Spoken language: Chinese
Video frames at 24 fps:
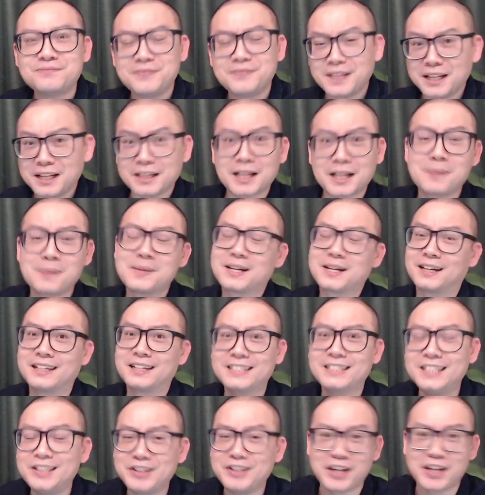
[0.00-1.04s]
他们可
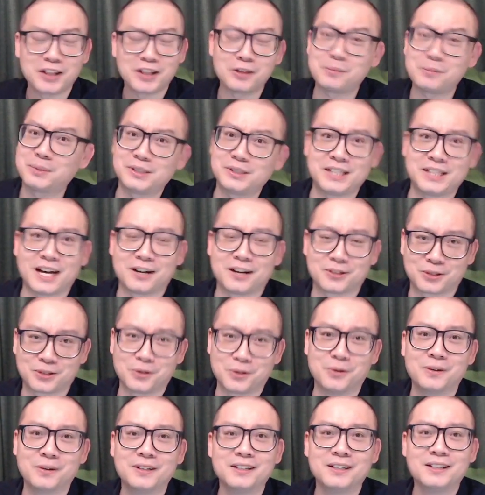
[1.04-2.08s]
能一点都不享
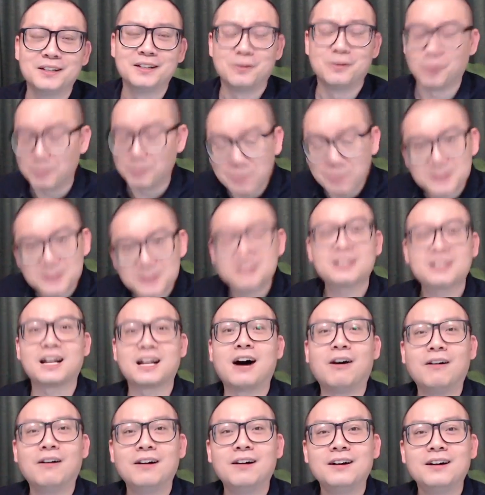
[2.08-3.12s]
受，我不知
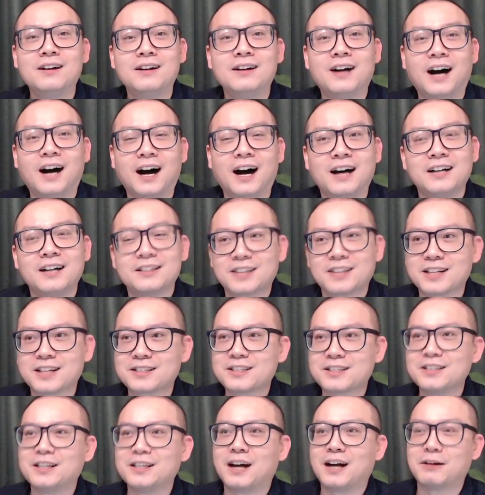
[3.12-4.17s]
道但
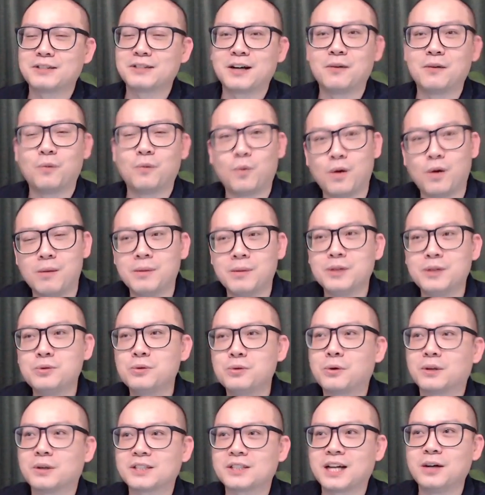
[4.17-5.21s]
是好像我们如
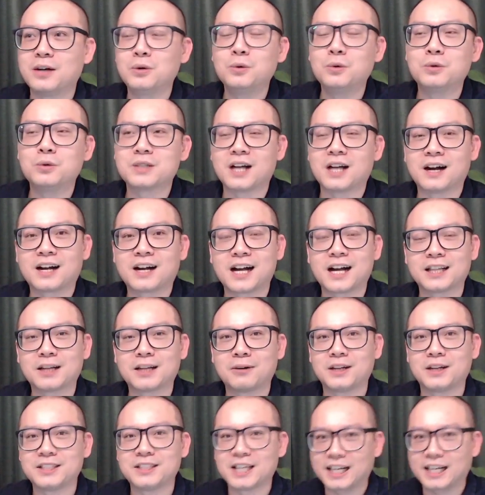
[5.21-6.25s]
果在路上看到
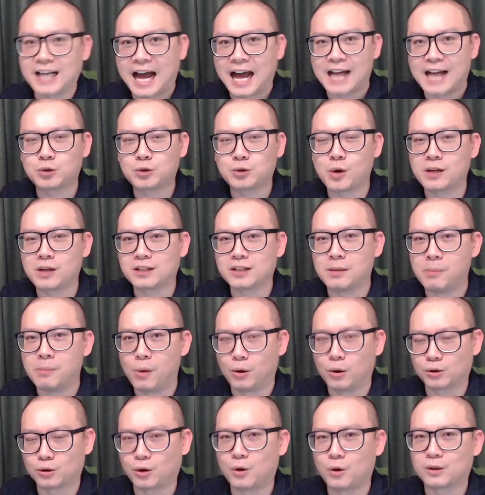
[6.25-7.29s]
那些改装的
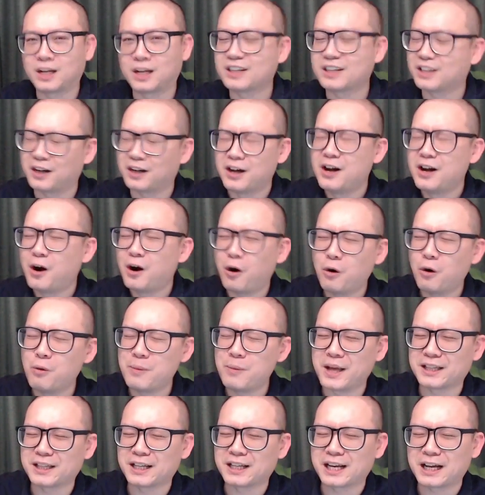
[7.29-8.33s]
model， 它的后
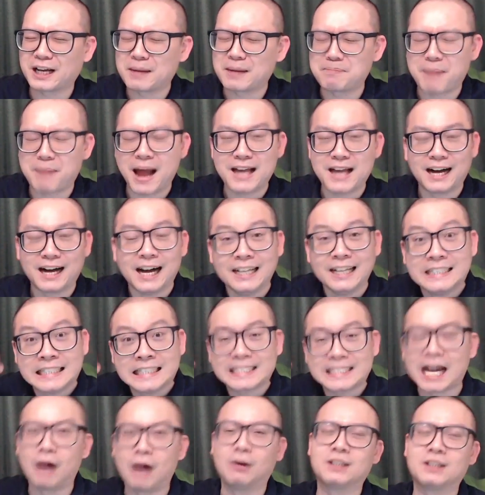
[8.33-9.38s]
面的那个掰很
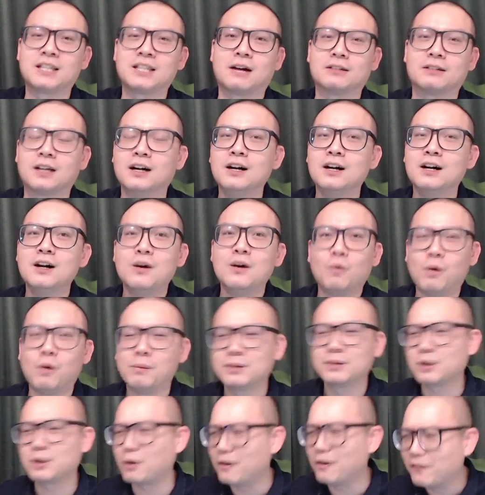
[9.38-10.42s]
吵很吵的，我
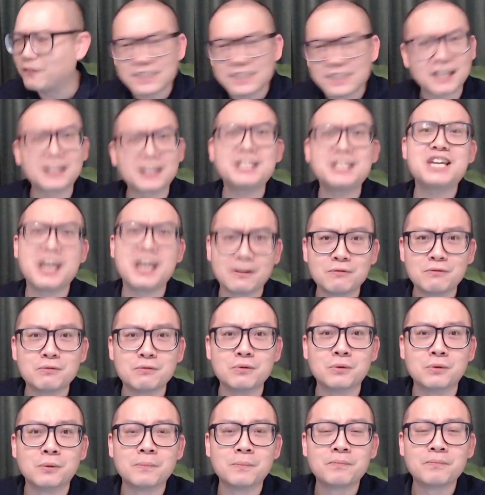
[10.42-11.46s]
们都会非常的厌
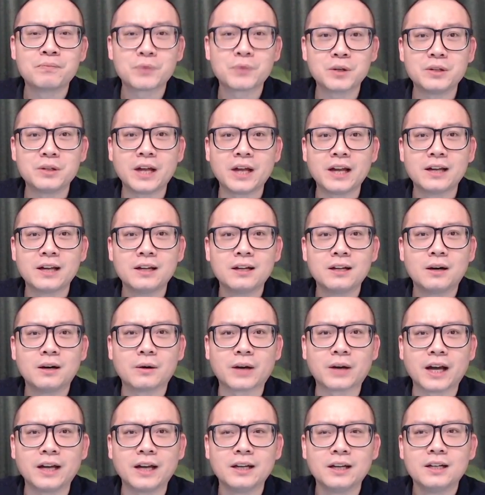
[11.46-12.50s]
恶，对不对
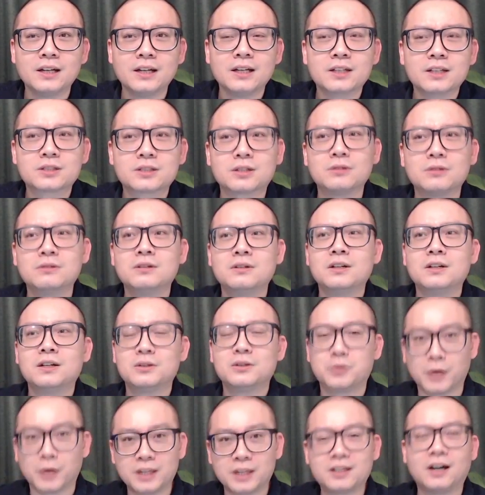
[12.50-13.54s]
？OK，so
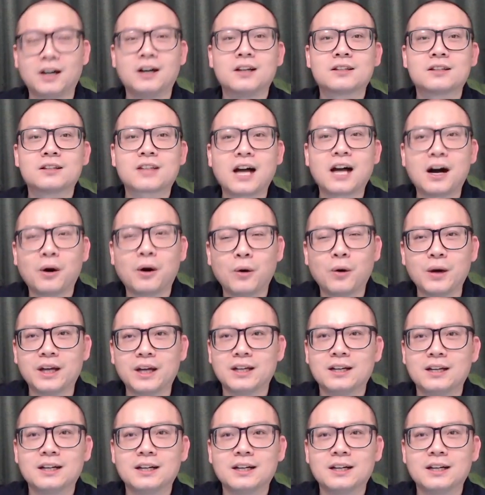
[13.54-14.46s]
觉得它会